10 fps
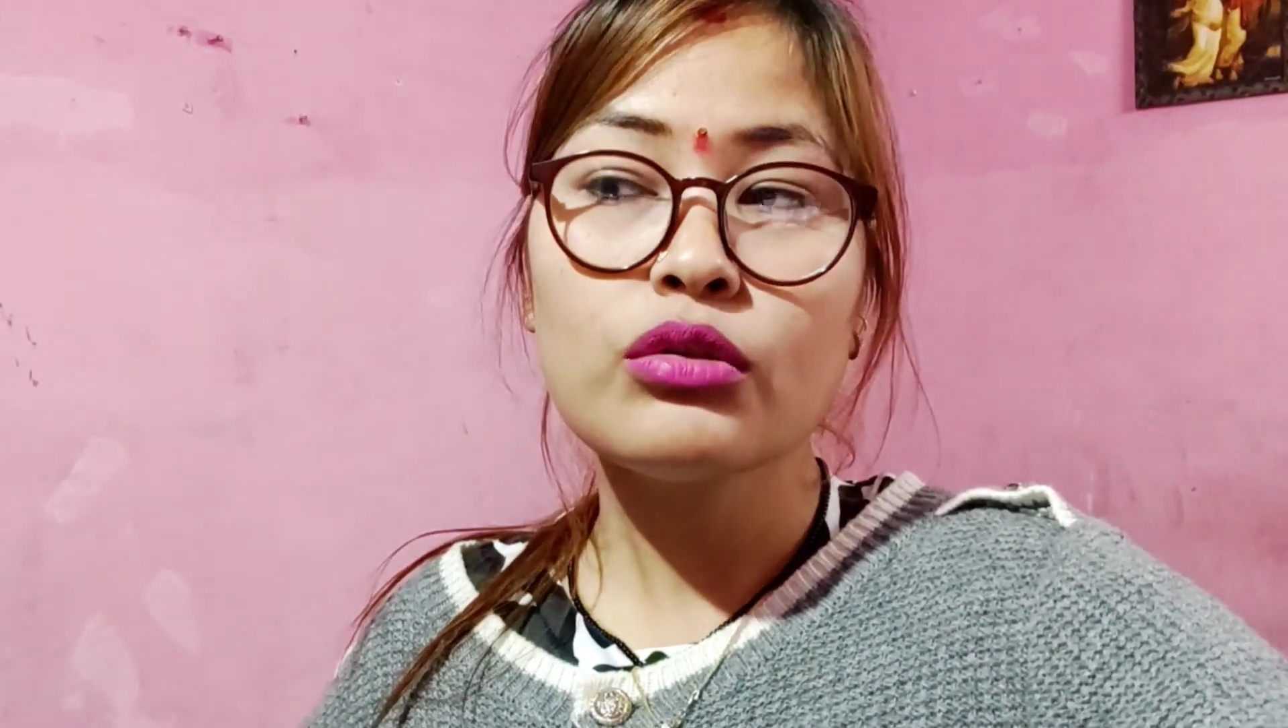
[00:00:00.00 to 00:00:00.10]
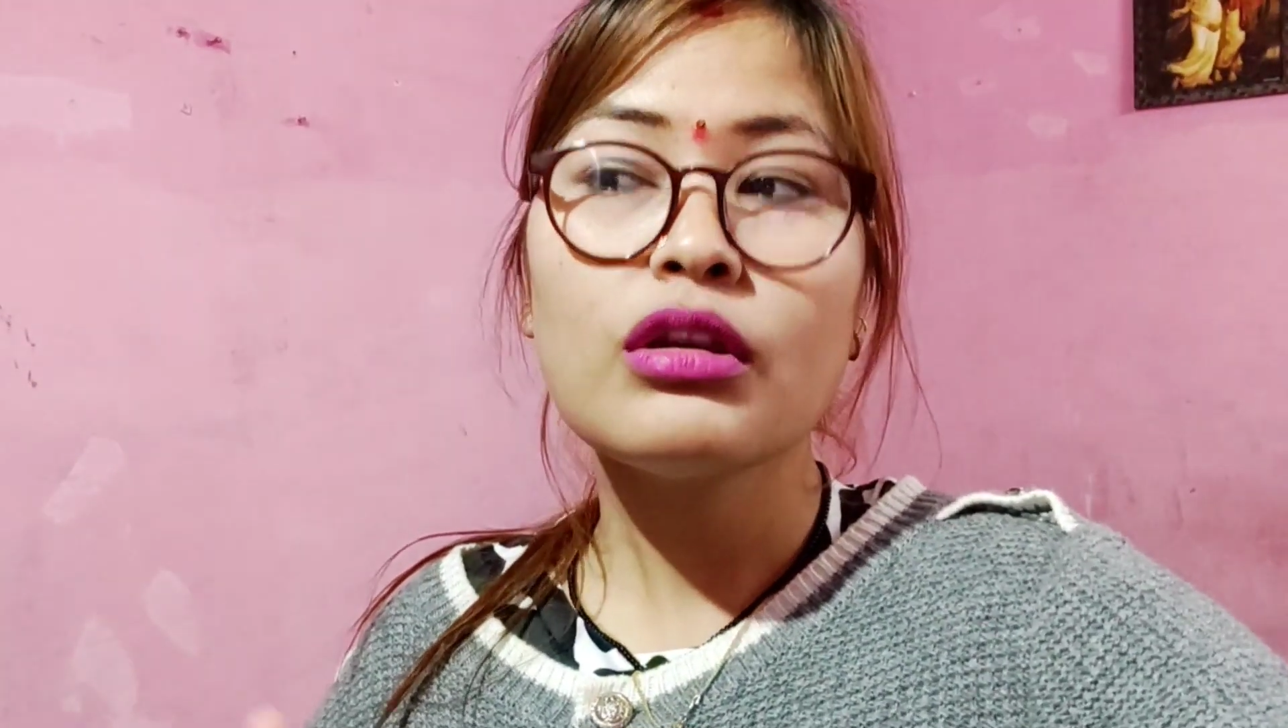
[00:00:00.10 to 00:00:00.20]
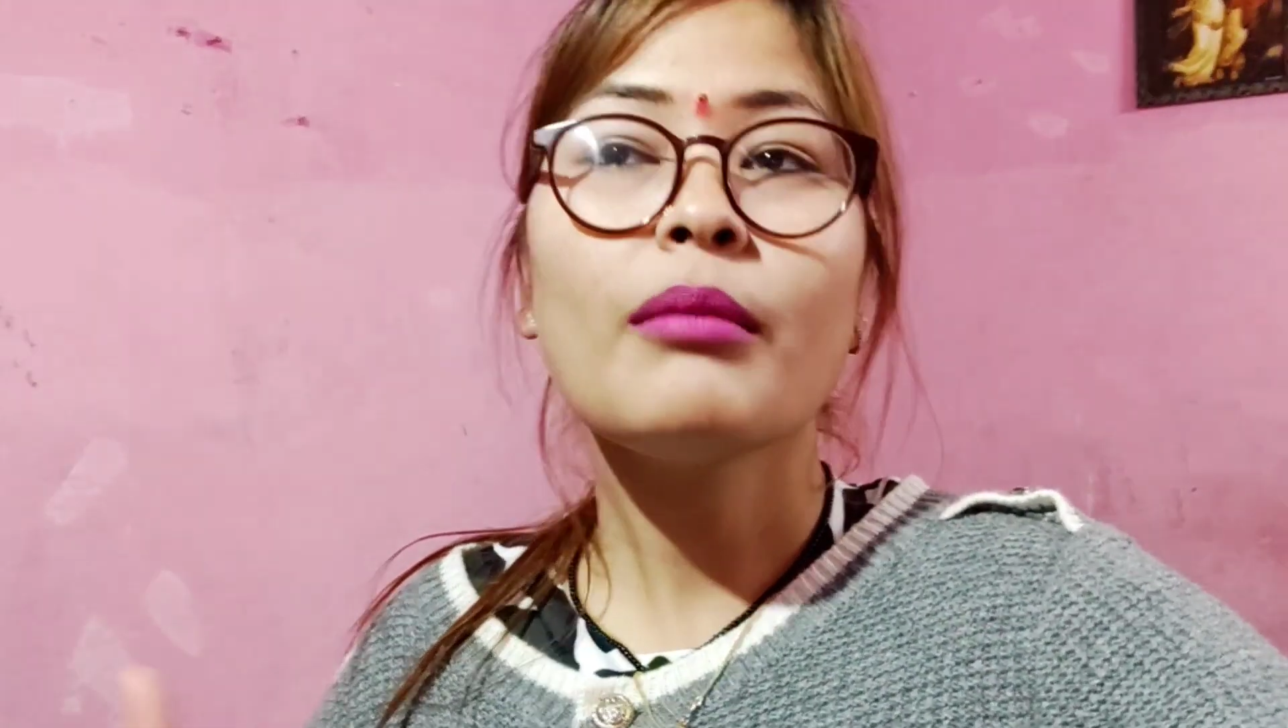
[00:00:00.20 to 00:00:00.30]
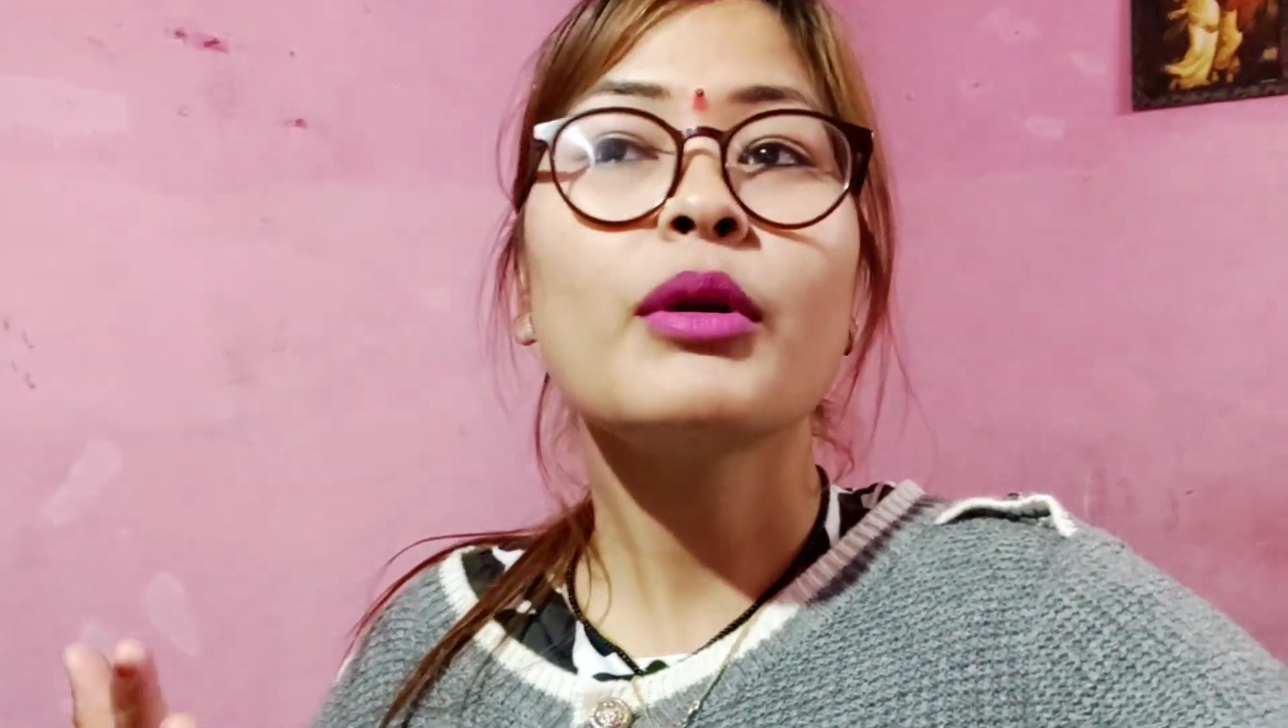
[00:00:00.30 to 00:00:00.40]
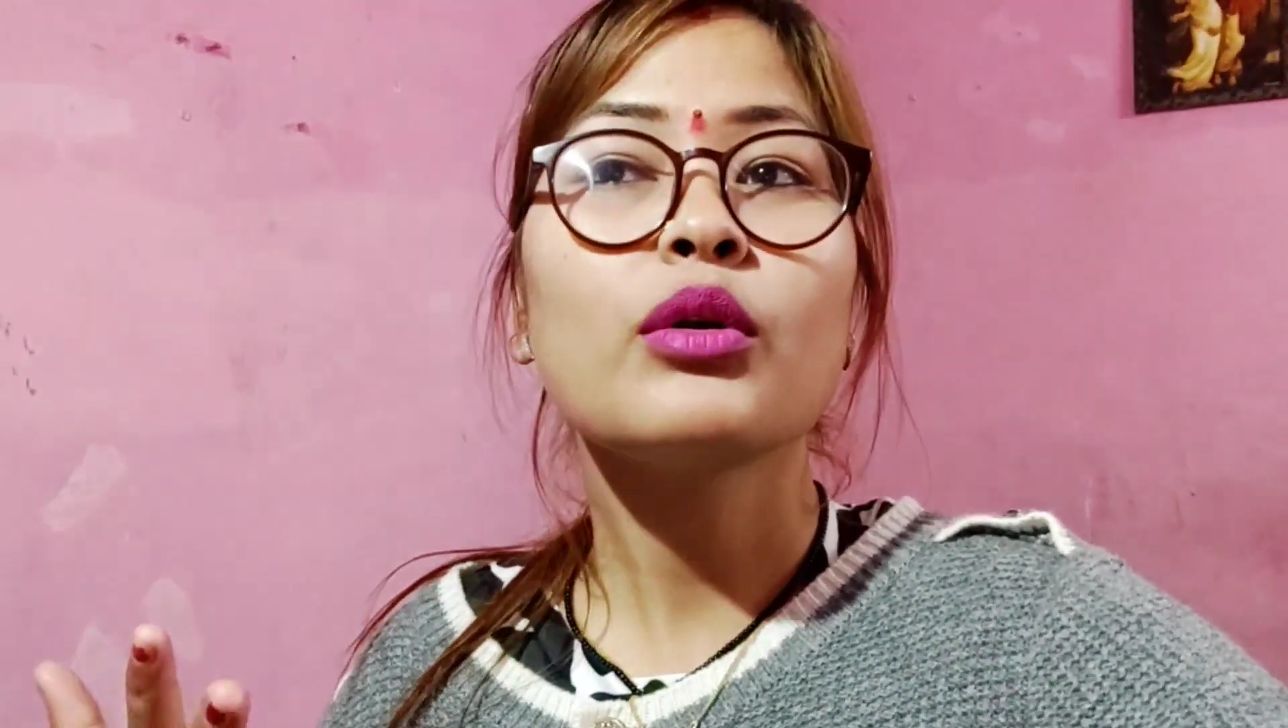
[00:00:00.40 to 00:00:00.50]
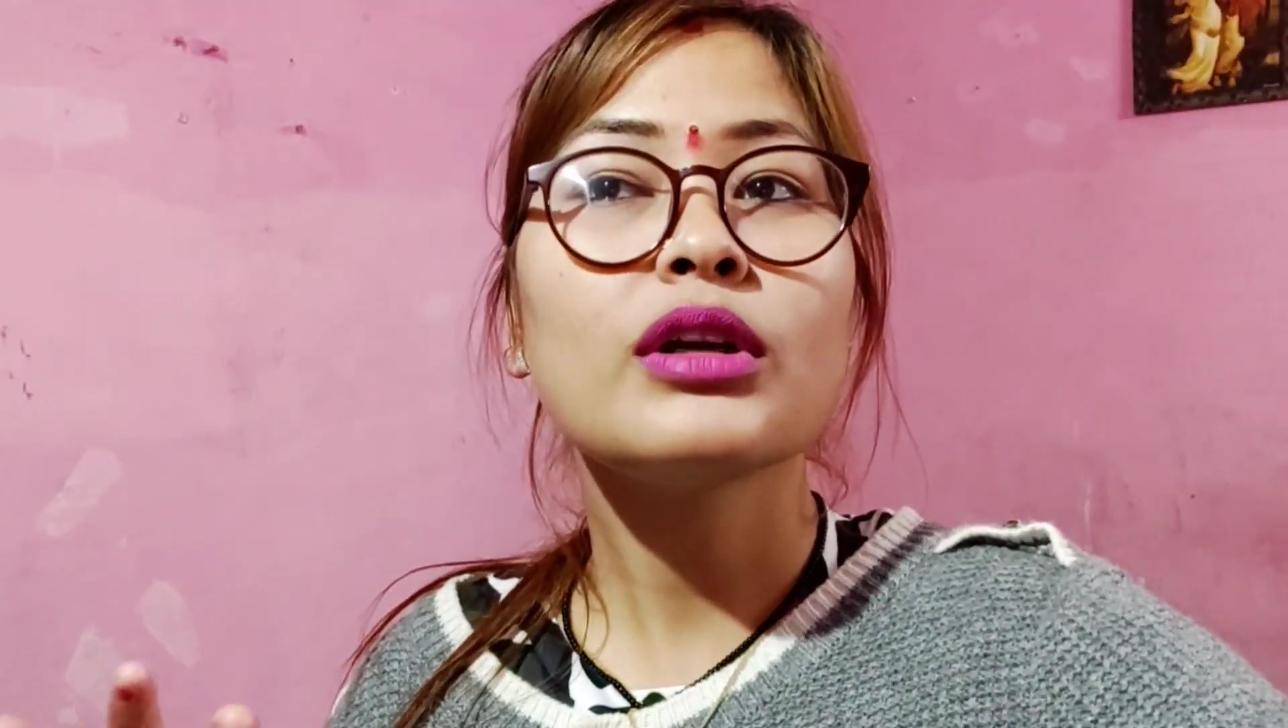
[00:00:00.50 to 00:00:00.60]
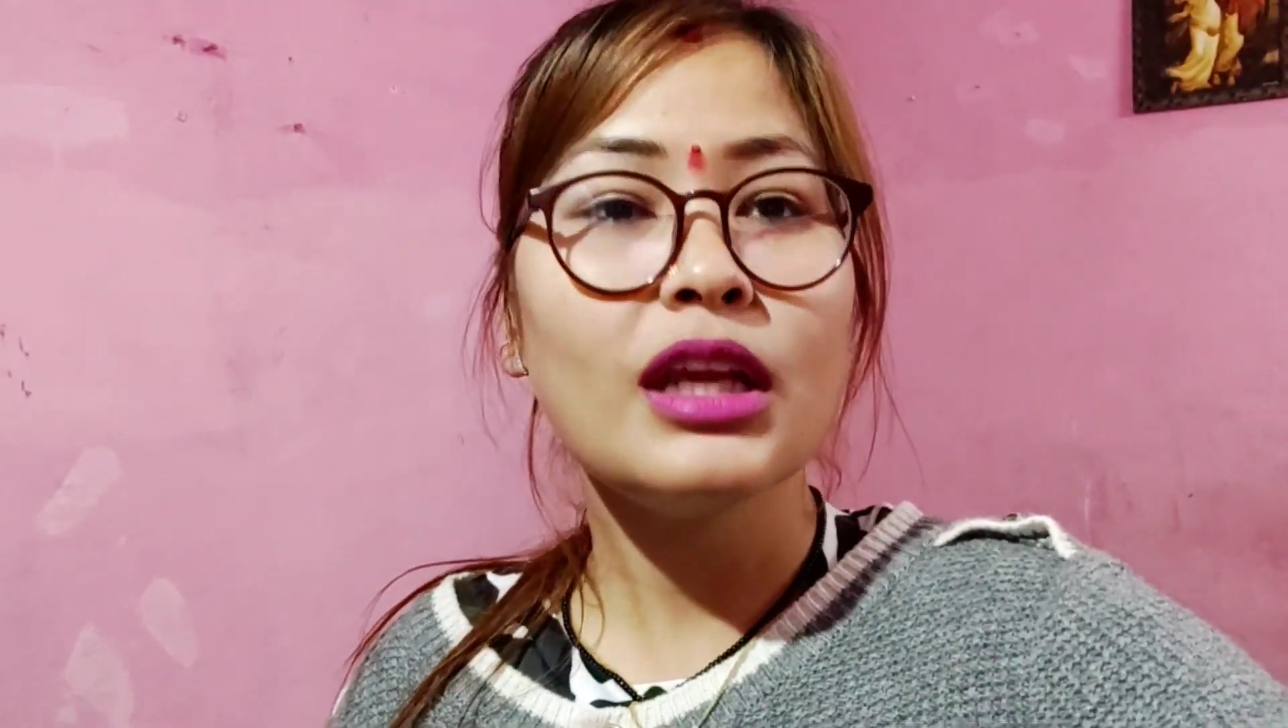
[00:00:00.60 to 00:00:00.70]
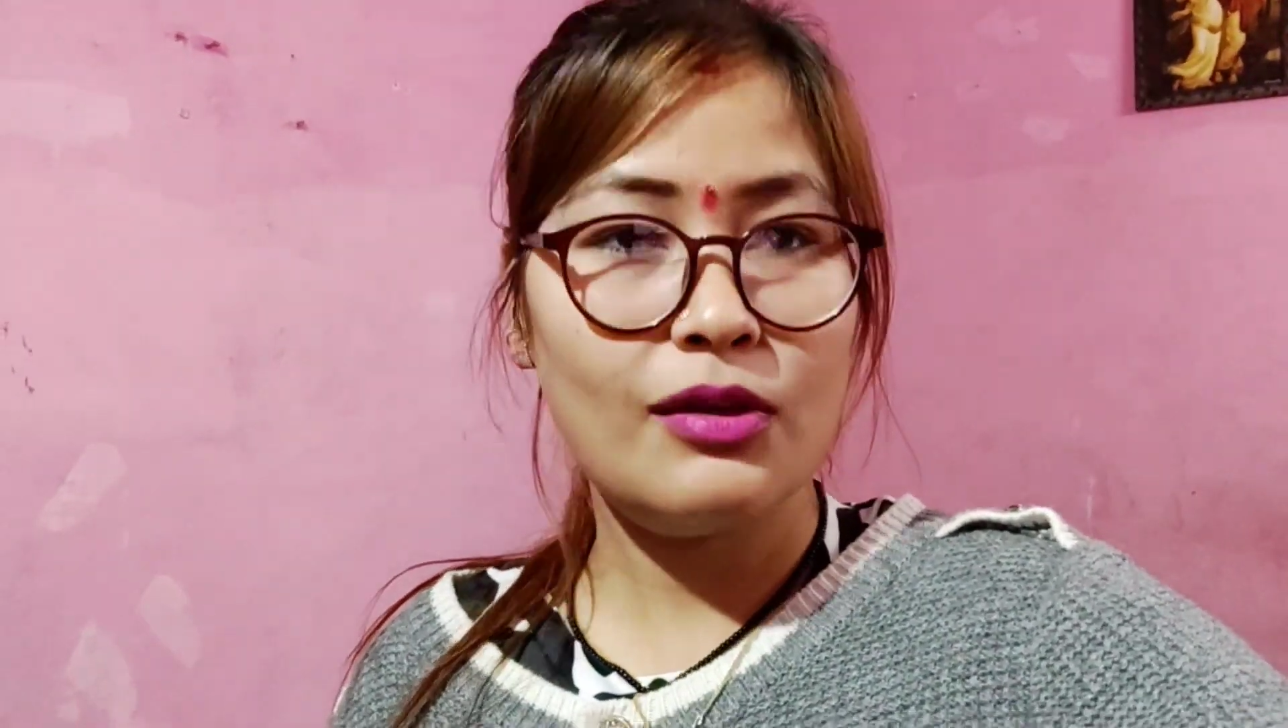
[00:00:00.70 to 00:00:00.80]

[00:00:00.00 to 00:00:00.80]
क्योंकि अब मेरे को